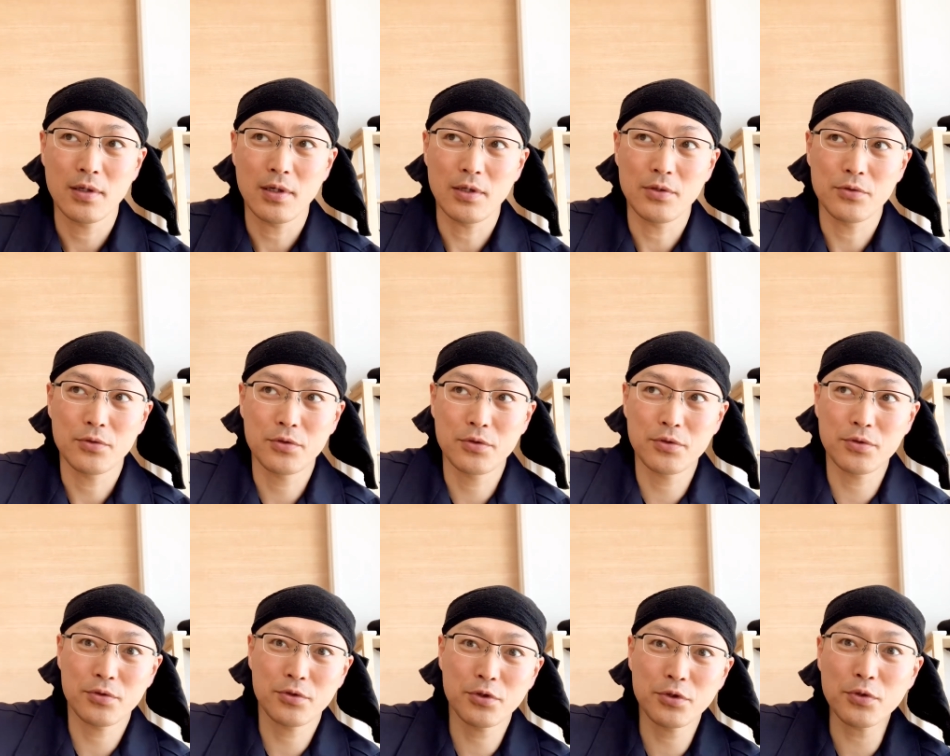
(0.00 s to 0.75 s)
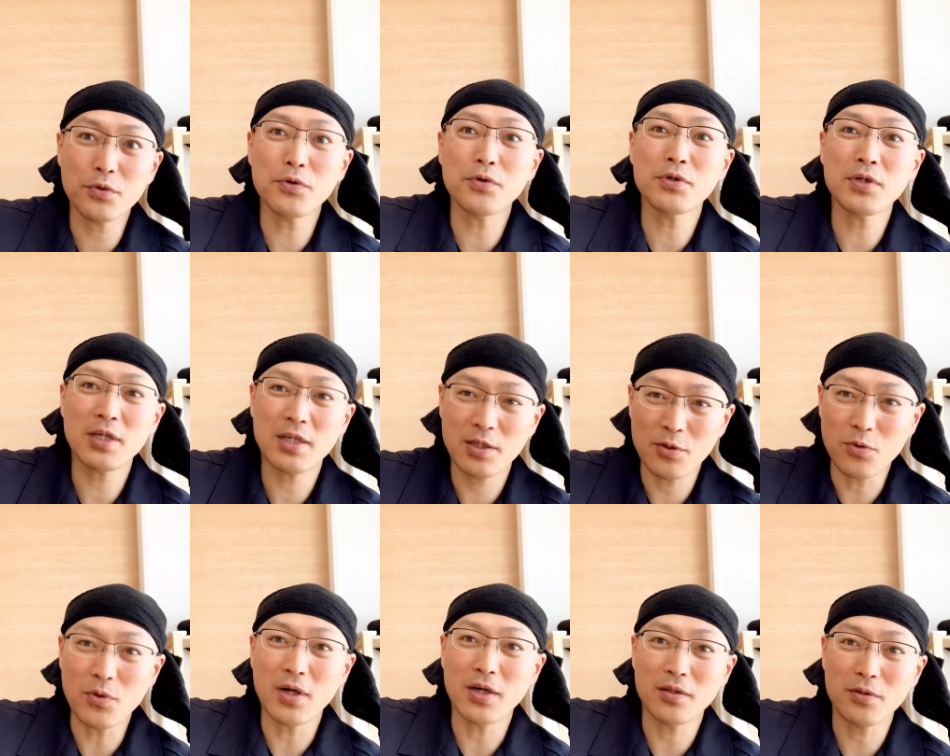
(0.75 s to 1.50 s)
あのく黒い
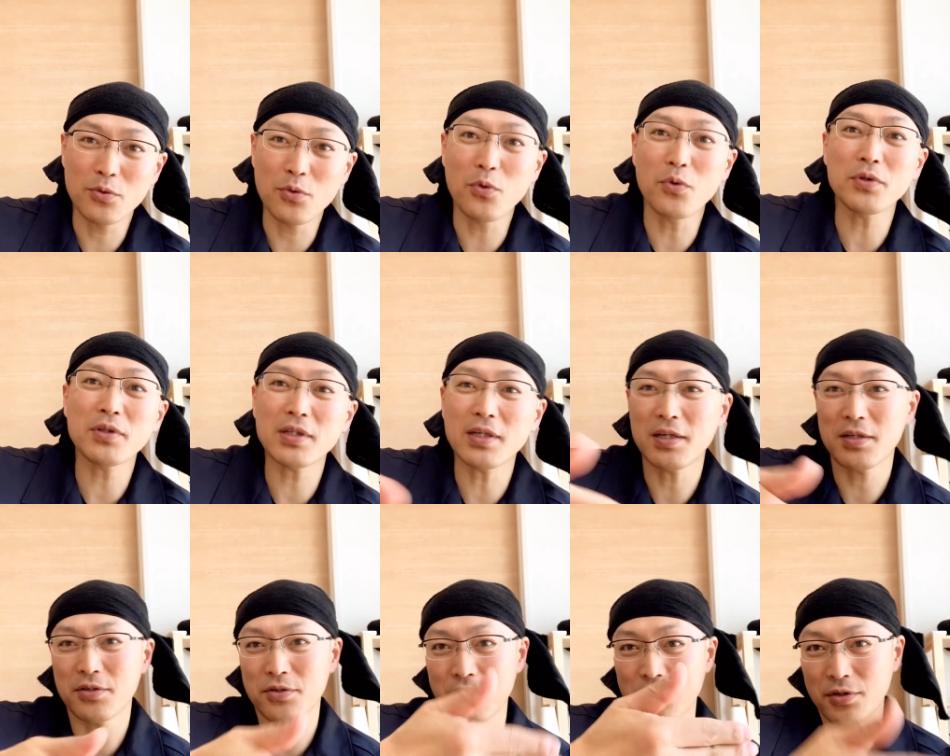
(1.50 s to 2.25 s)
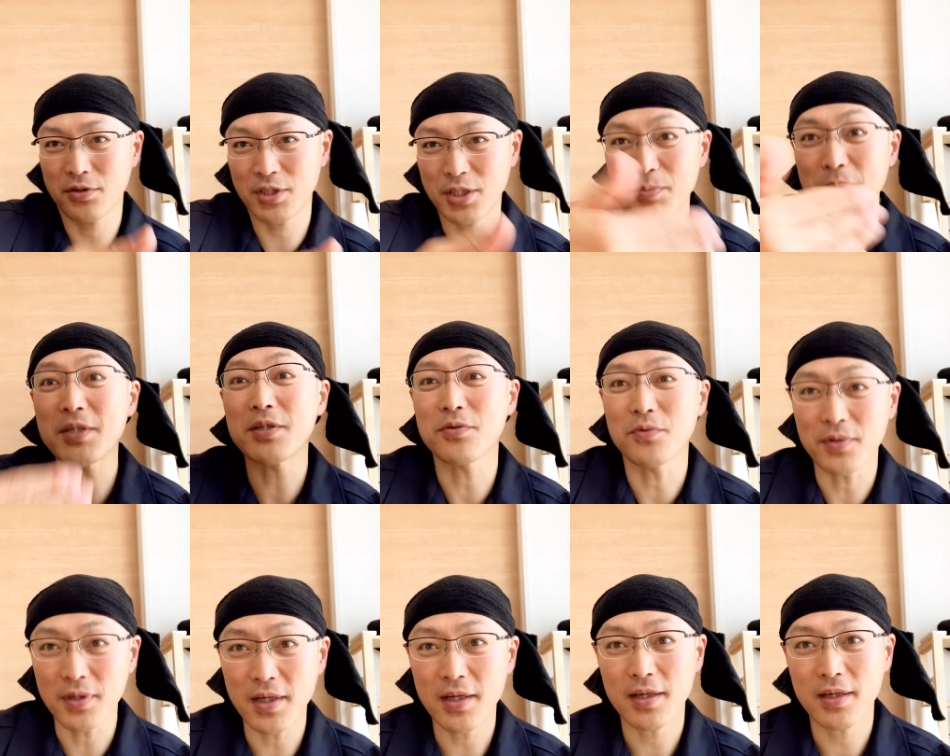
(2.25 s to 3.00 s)
のが残ったりします
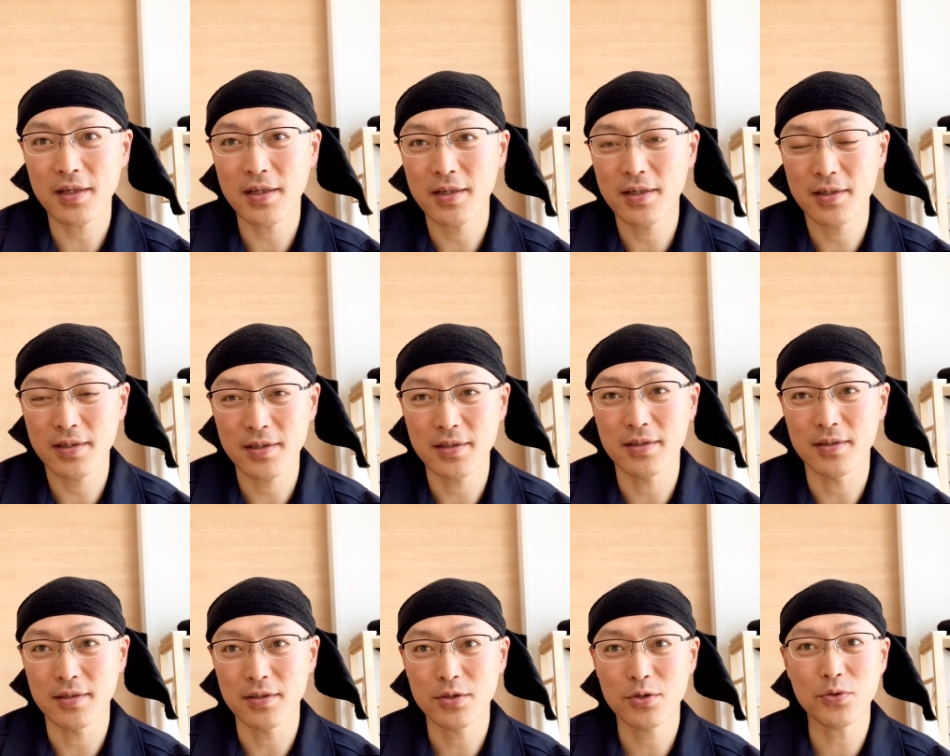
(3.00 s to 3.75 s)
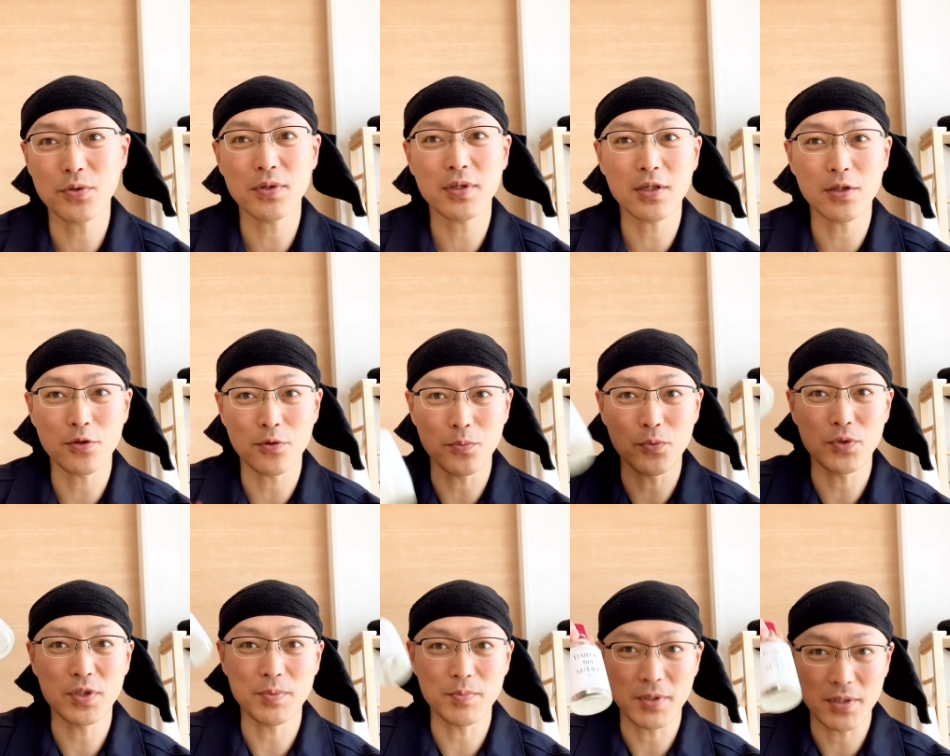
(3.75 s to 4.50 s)
よね、うん、そういったの
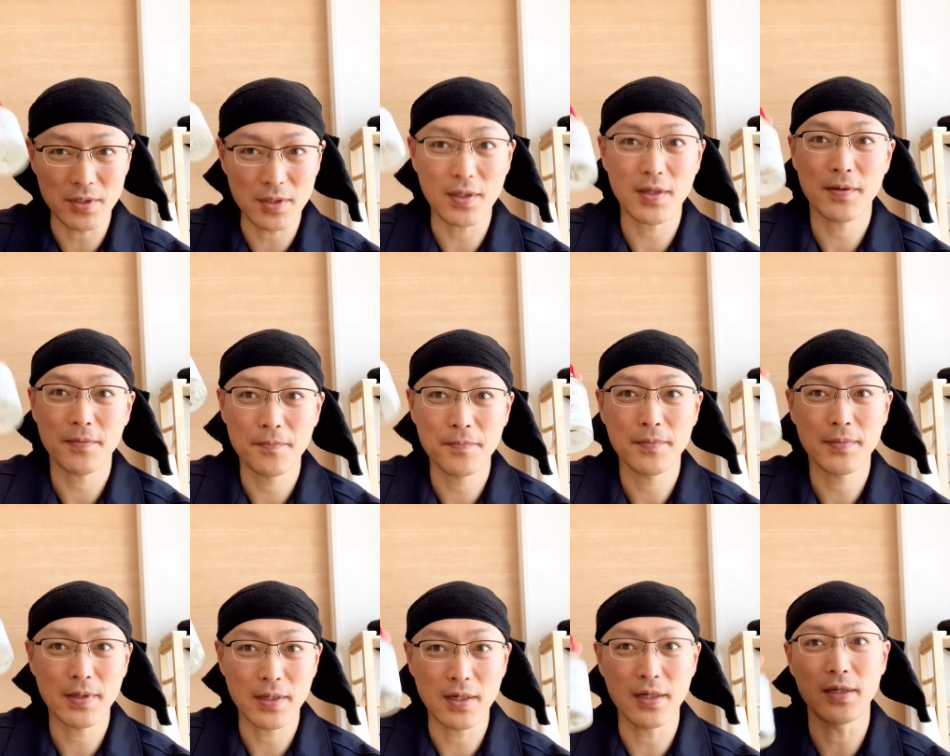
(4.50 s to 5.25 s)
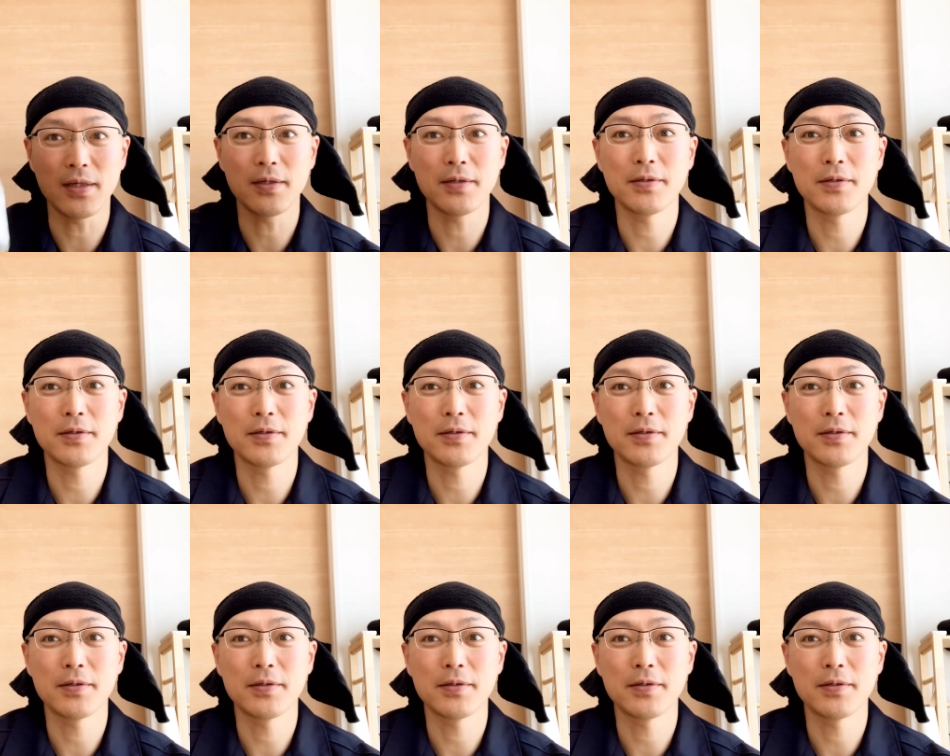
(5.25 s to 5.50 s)
も落ちますね、はい、